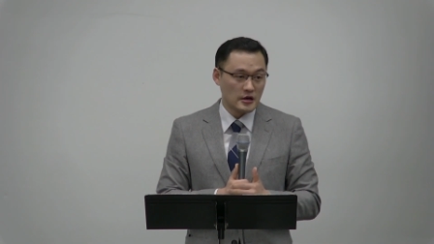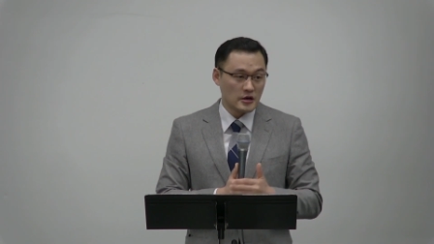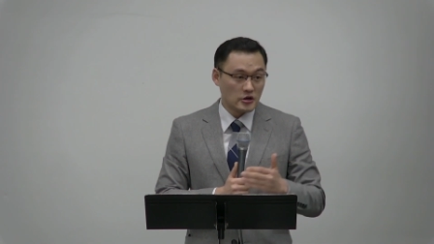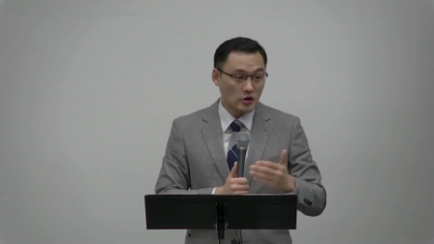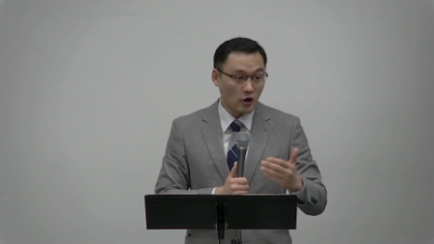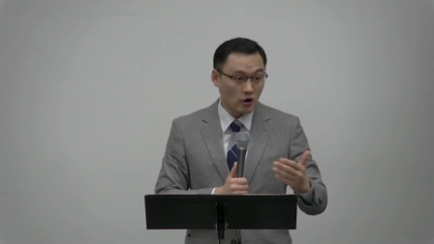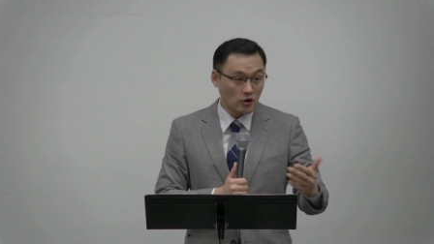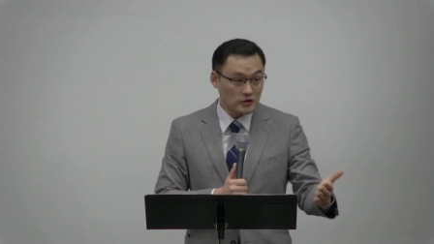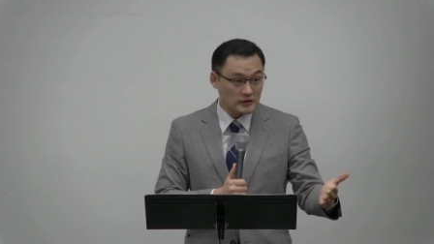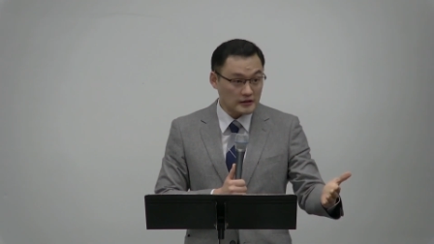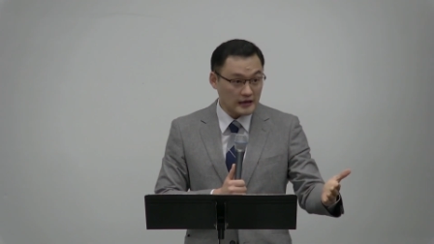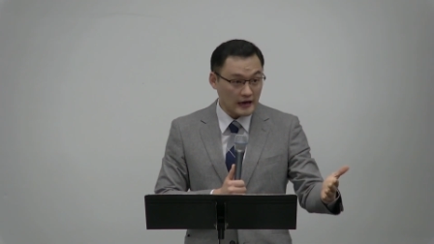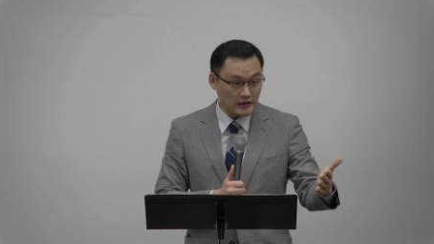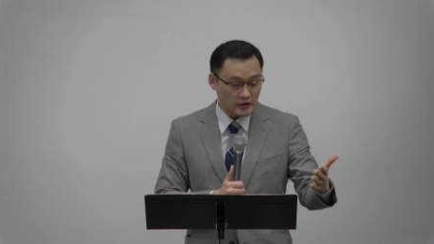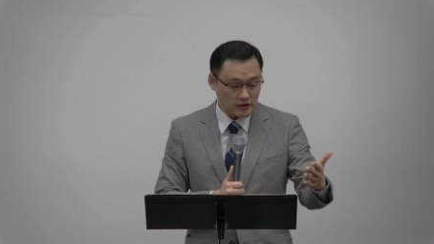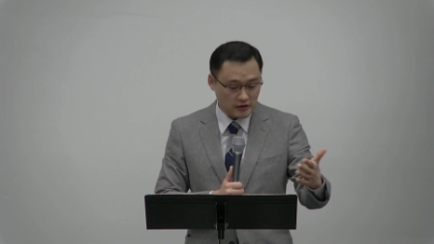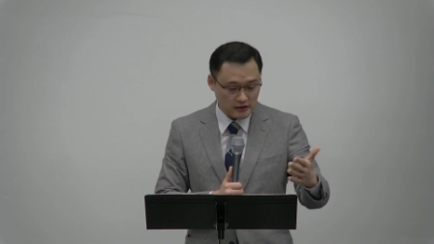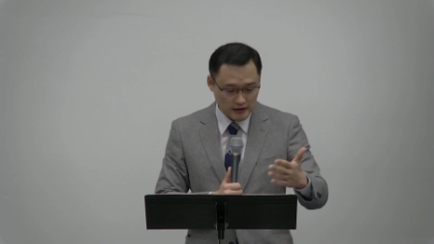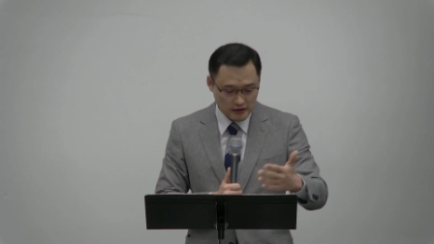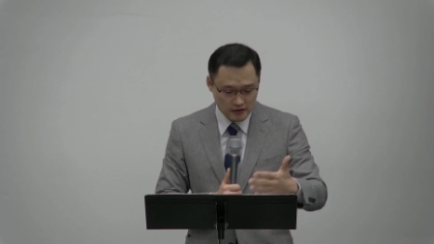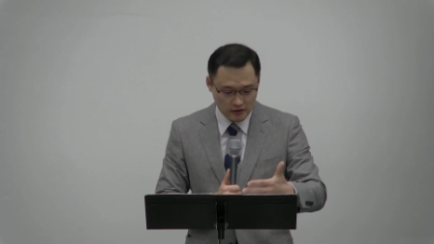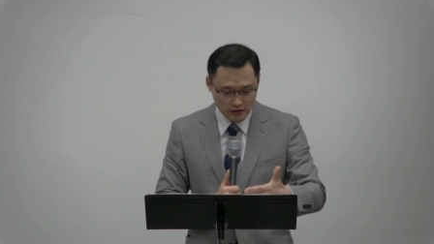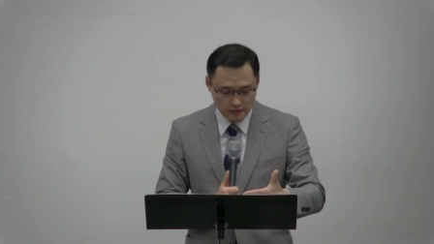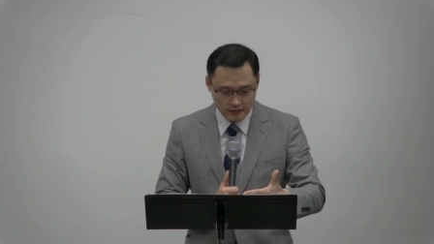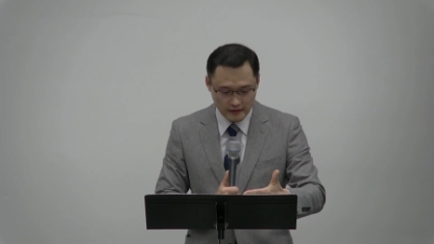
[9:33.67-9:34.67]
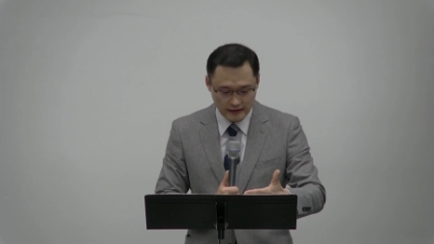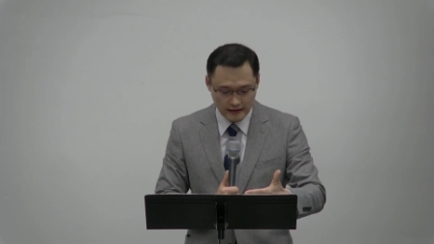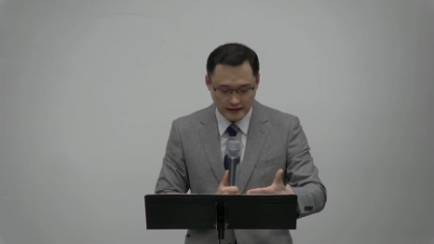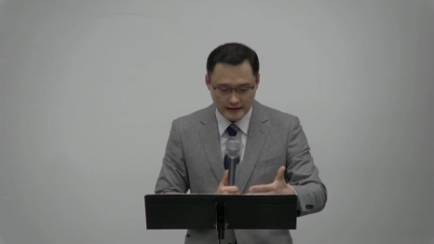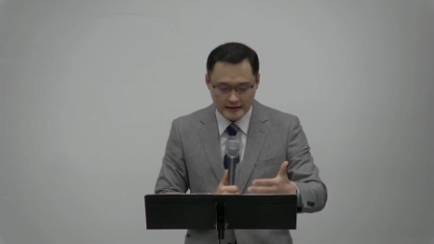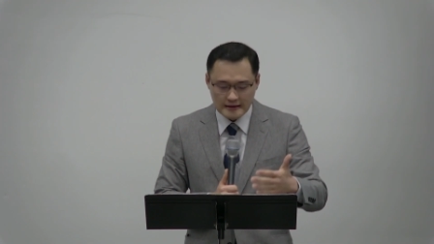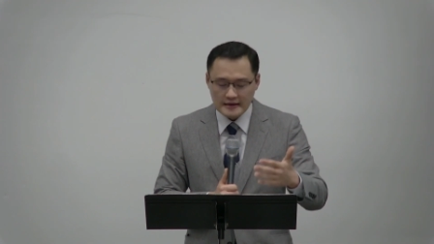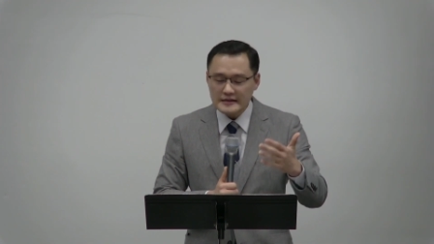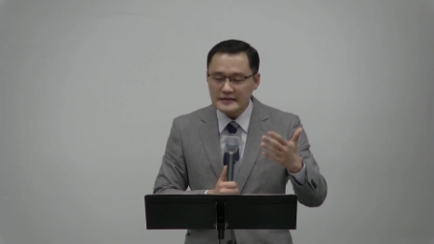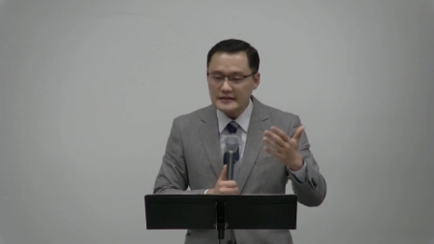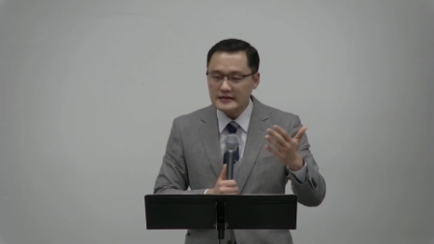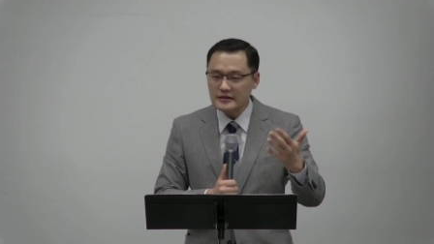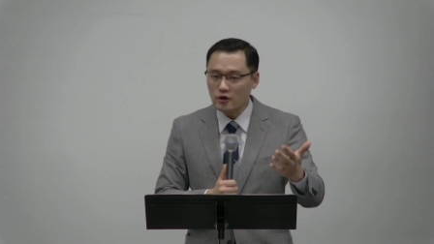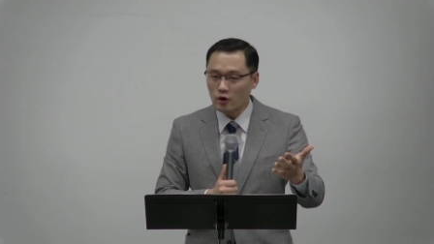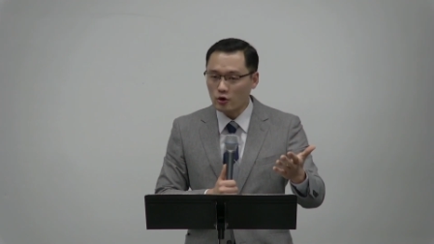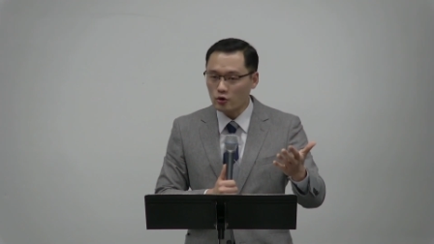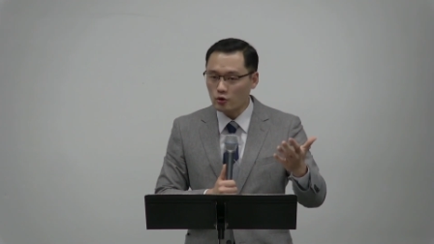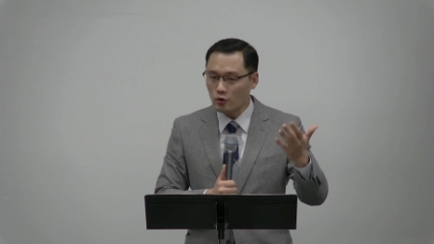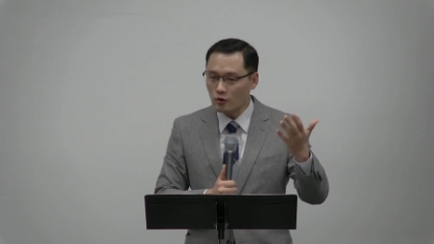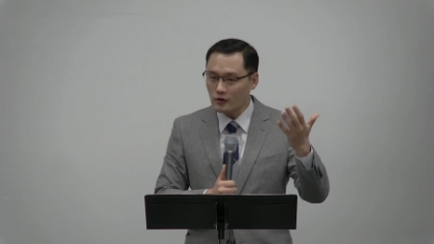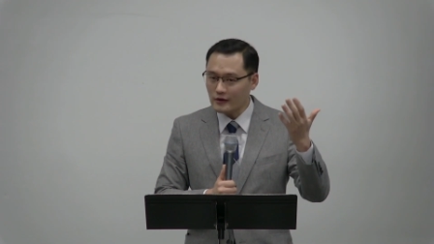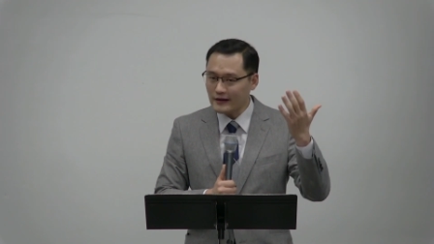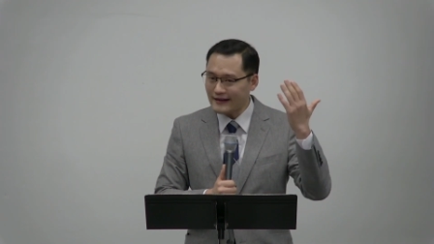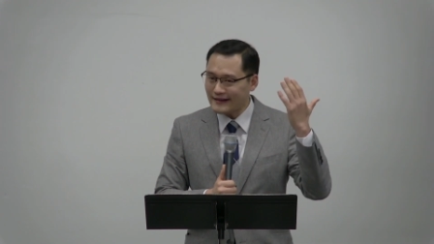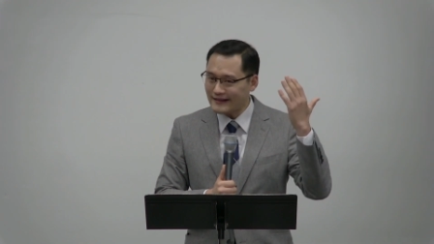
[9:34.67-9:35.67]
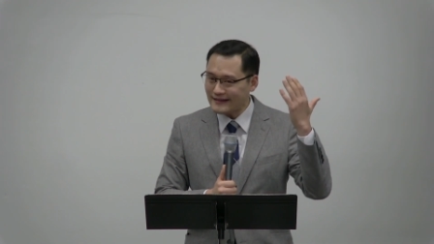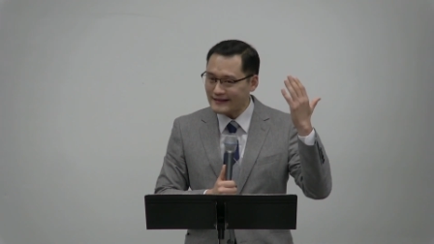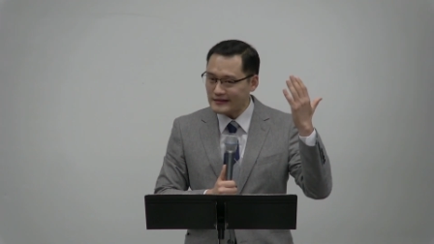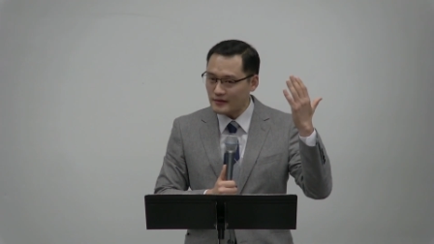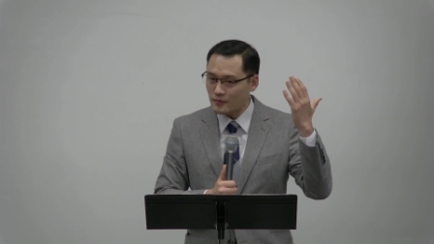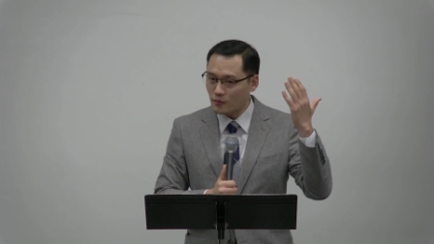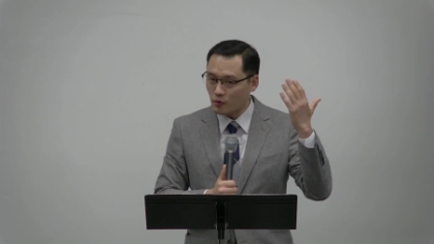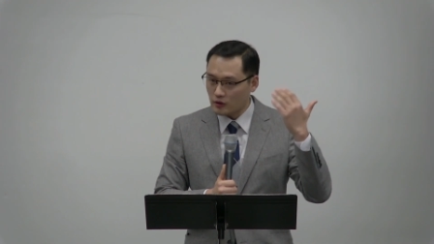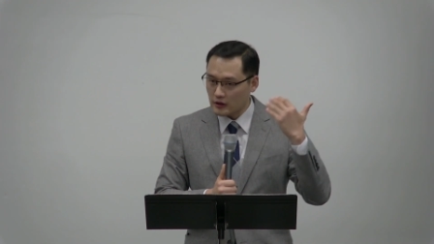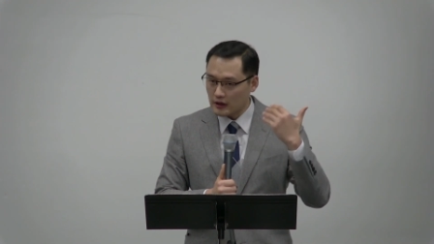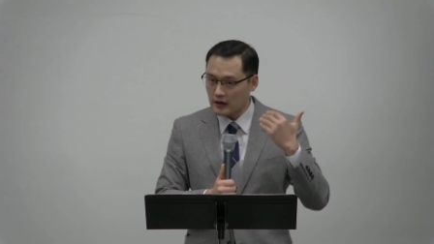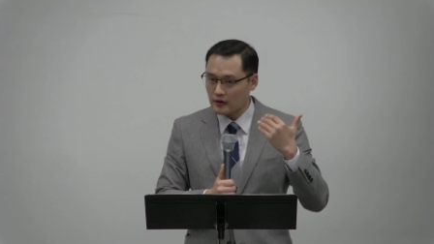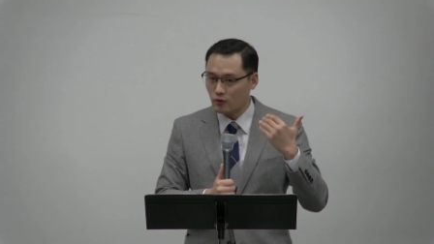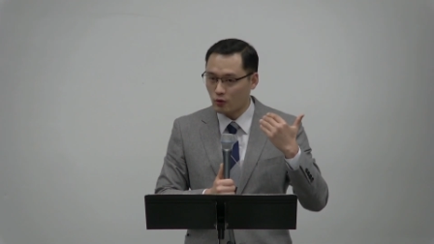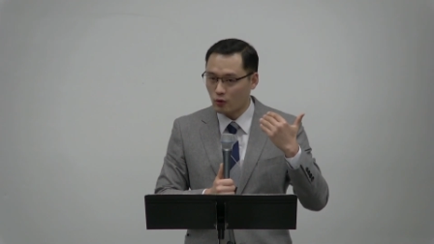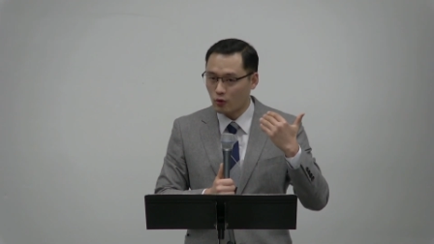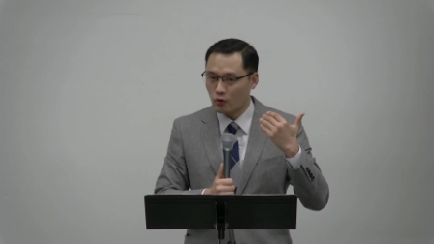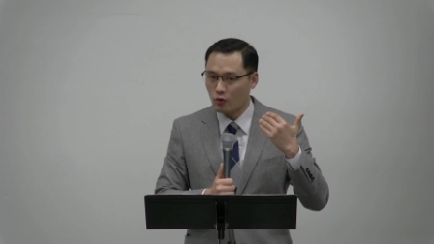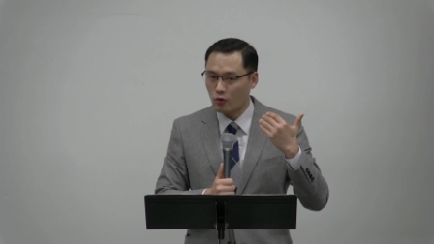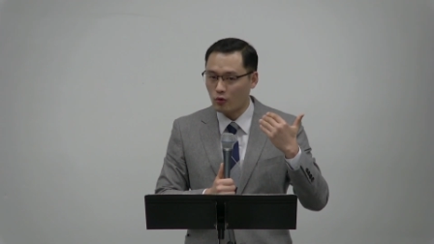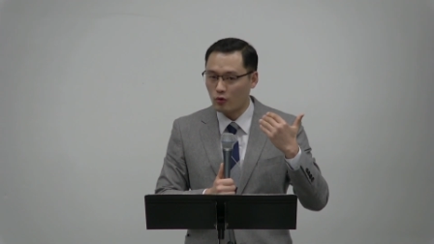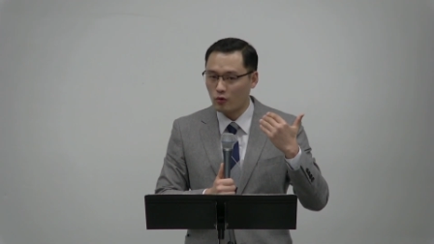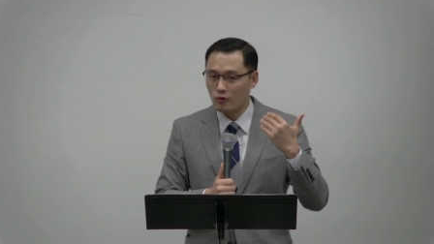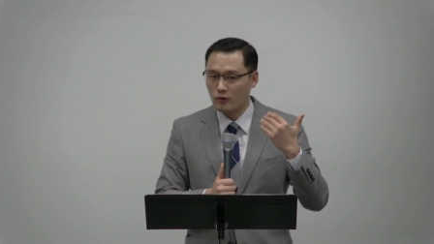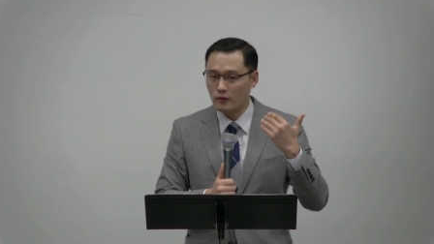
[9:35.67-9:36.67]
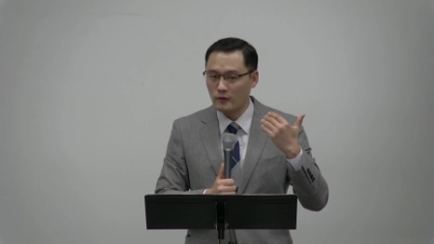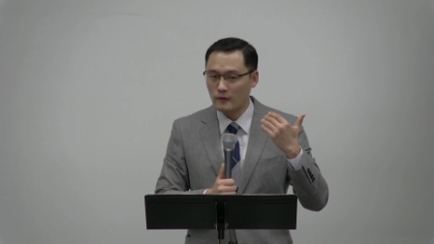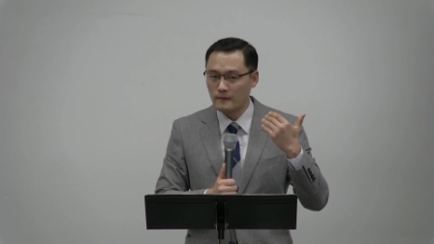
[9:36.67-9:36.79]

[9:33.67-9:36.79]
역사하셨다는 겁니다. 들어도 깨닫지 못하도록